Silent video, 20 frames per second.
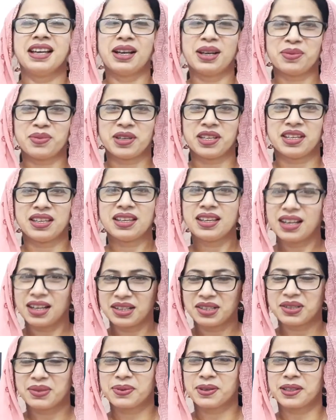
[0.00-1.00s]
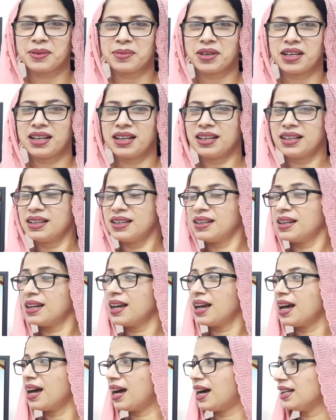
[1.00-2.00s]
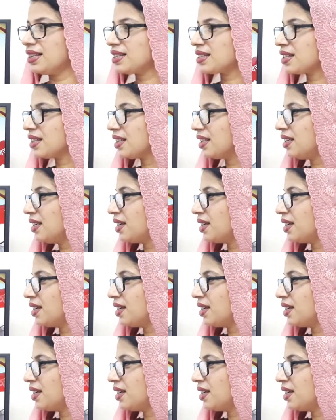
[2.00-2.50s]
আমি কানিস ফাতিমা আজকে